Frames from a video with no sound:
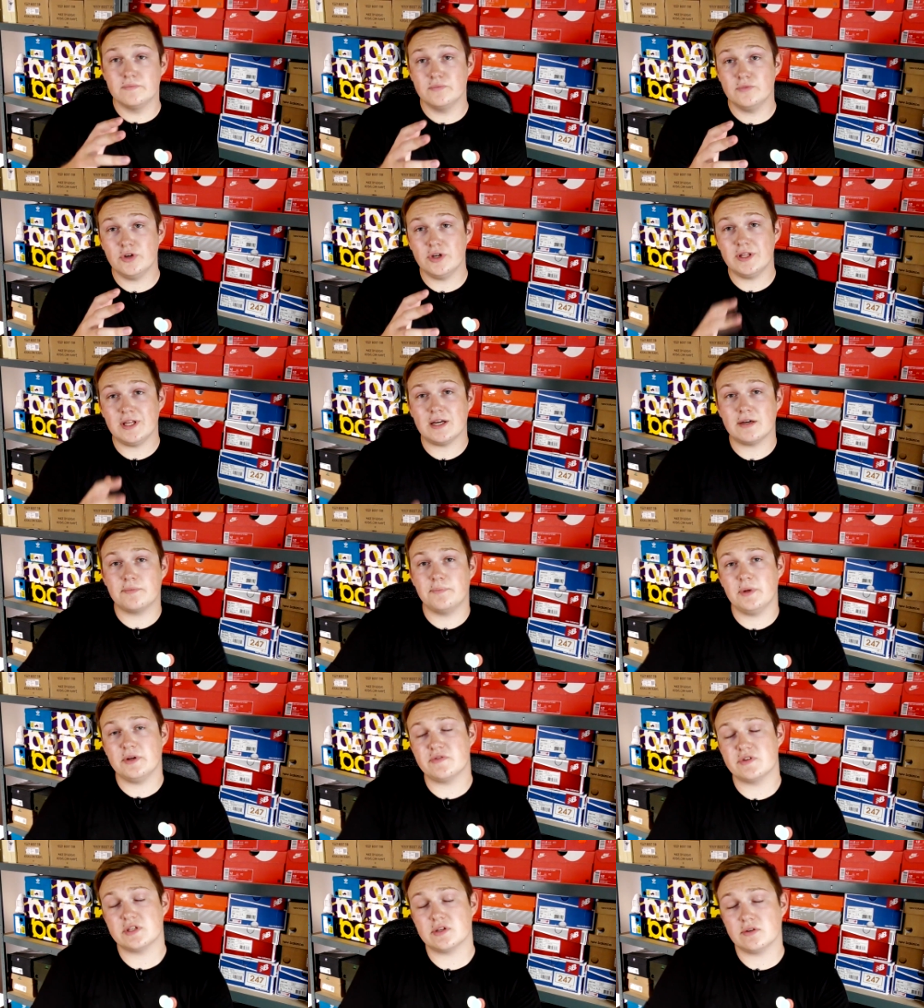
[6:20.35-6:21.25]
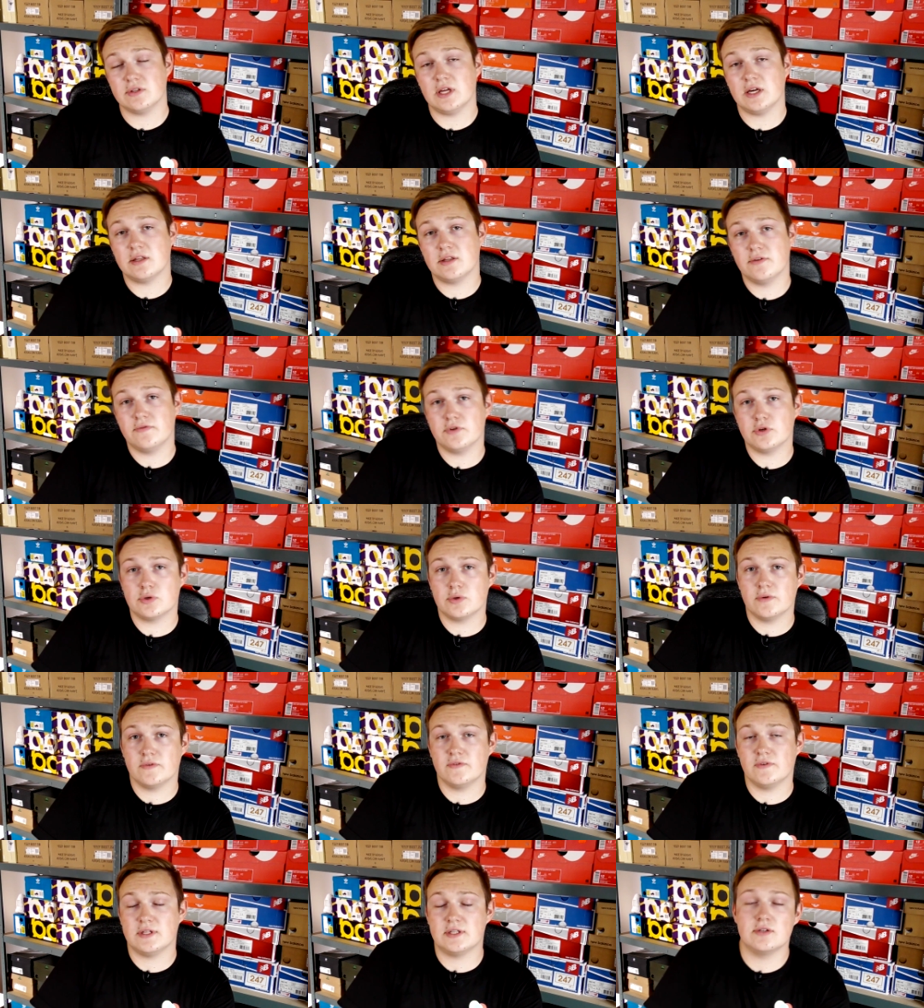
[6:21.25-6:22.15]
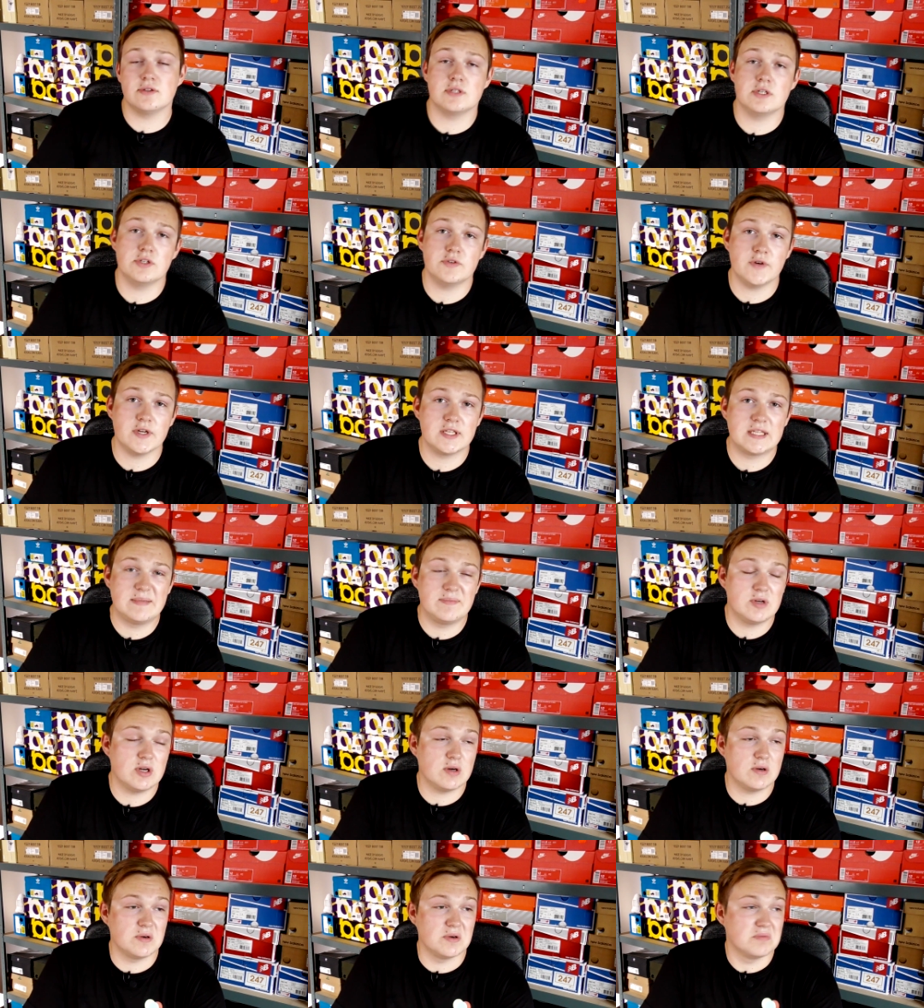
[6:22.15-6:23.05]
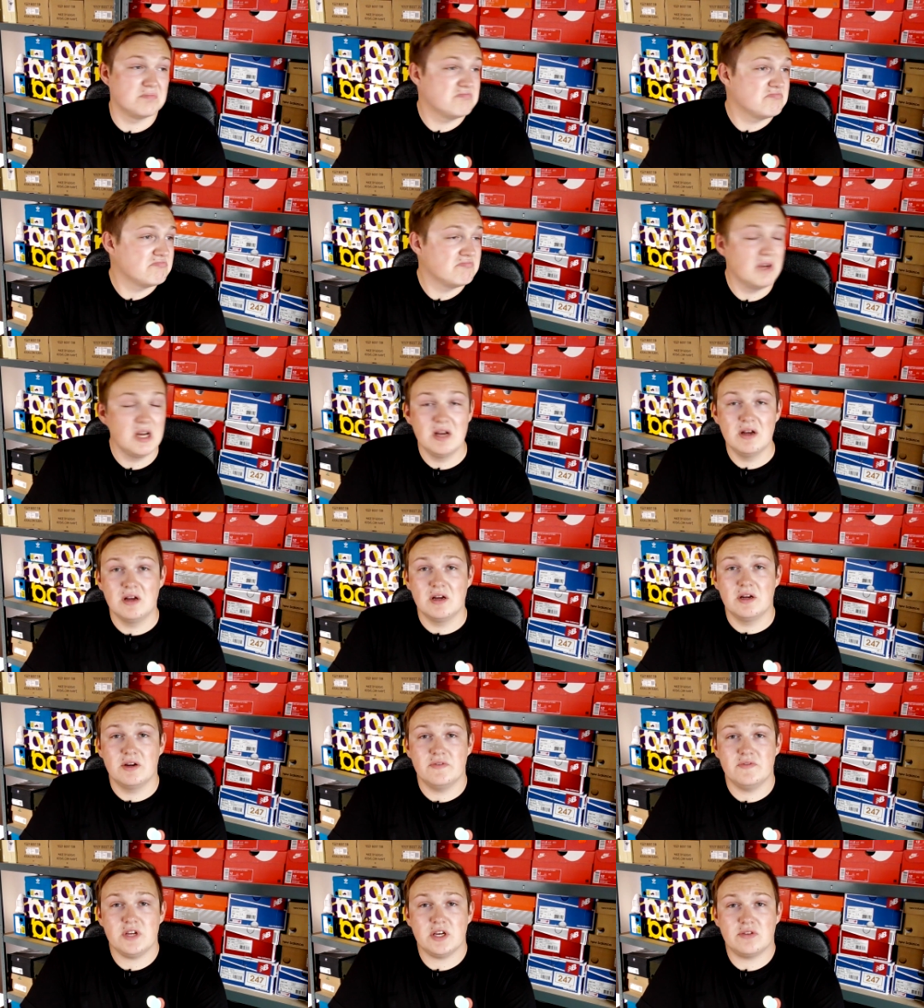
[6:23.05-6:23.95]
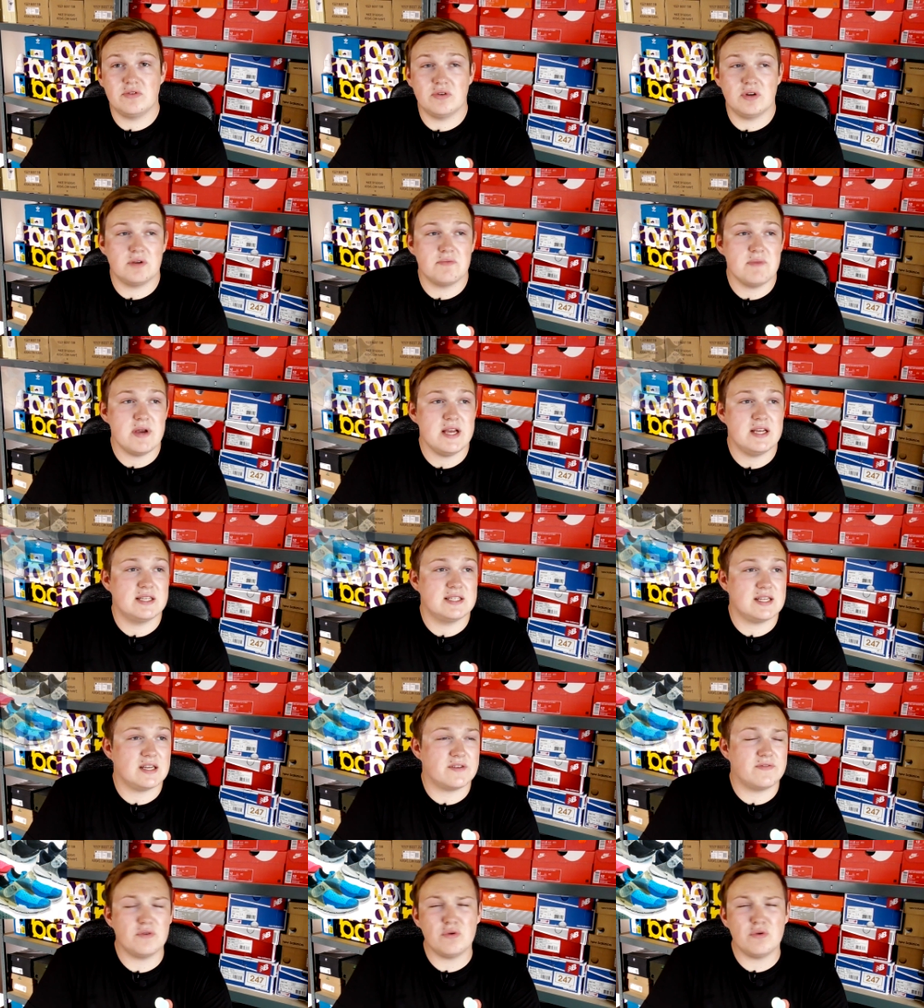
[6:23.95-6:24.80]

No i tak, pierwsze Sagdarty wyszły w 2004 roku w niektórych miejscach.